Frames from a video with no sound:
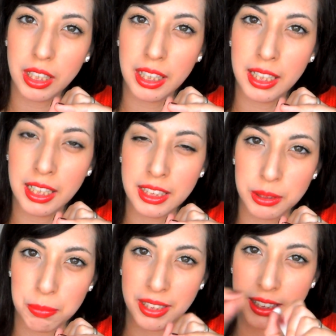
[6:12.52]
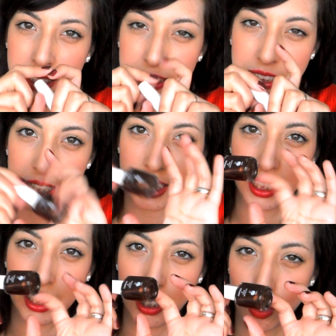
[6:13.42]
el esmalte este
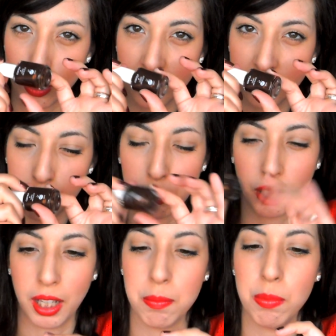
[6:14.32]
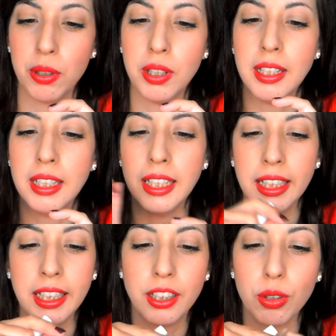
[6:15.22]
del cortisa, por ejemplo.
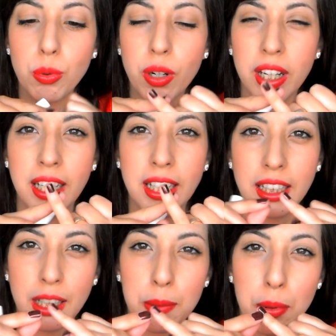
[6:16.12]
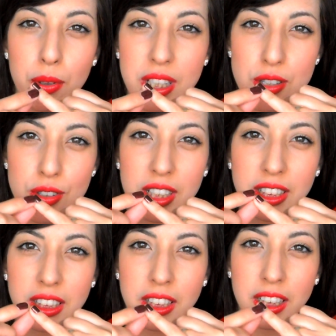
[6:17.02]
¿Y qué ocurre? Que por unas
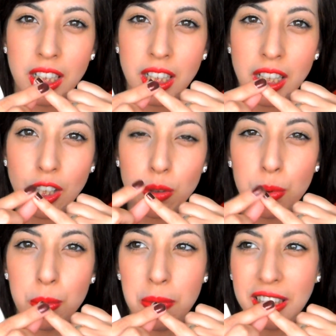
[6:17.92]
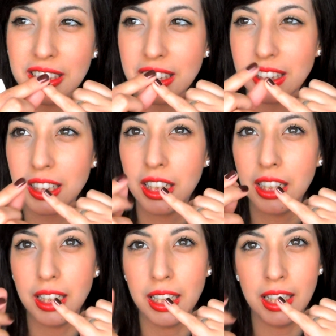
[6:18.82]
zonas queda como más
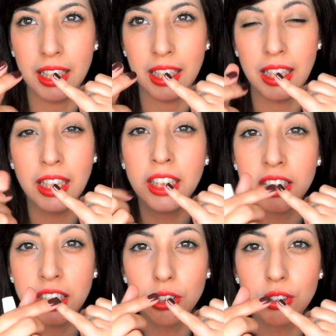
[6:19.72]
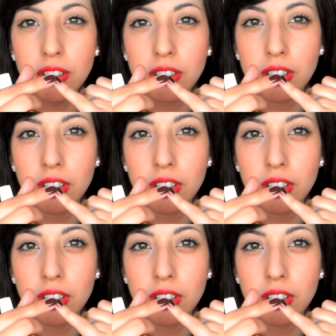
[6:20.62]
eh, lisito